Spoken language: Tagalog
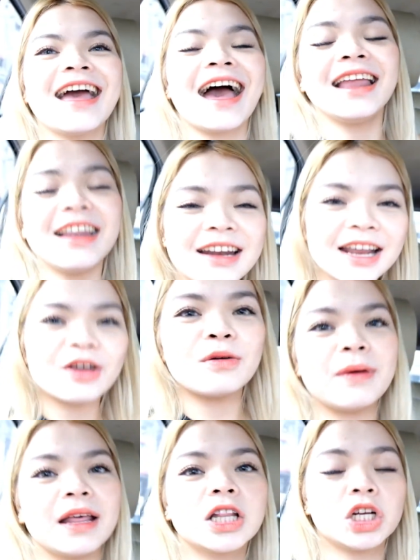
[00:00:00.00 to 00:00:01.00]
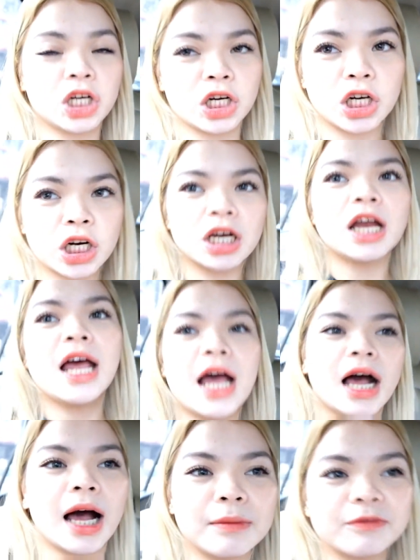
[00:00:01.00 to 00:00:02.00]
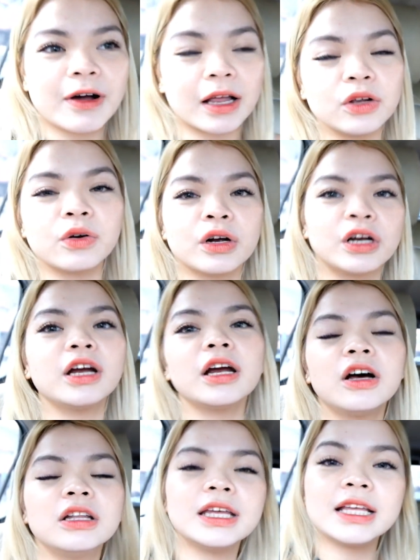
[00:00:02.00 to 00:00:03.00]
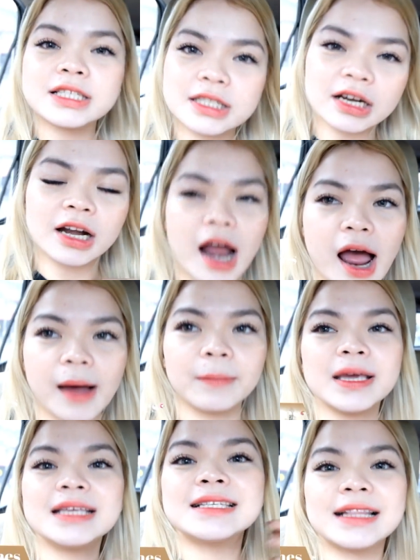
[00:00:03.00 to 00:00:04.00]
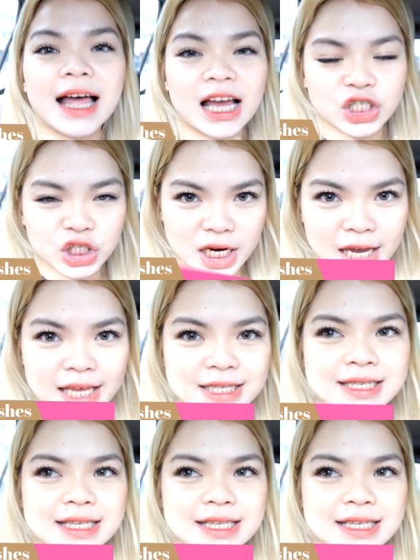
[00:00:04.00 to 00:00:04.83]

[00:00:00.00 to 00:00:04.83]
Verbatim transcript: highly recommend her. Um, follow her on Instagram is lashes.